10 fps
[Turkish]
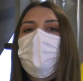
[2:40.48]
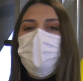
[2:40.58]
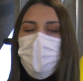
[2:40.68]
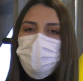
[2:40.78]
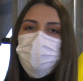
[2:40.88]

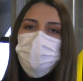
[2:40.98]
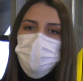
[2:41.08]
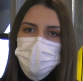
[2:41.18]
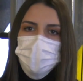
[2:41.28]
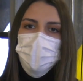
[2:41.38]
Yağları
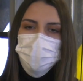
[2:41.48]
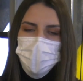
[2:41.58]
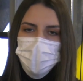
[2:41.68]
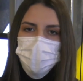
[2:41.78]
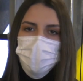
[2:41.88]
kasa
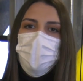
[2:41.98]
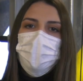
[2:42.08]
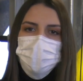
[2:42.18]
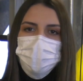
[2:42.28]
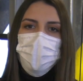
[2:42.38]
çevirmek için
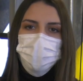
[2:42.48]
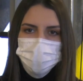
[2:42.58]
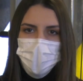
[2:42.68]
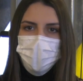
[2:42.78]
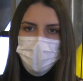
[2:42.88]
ağırlık
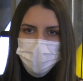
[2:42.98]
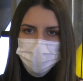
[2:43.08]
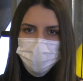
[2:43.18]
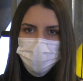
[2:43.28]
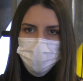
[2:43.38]
kaldırmak gerekir.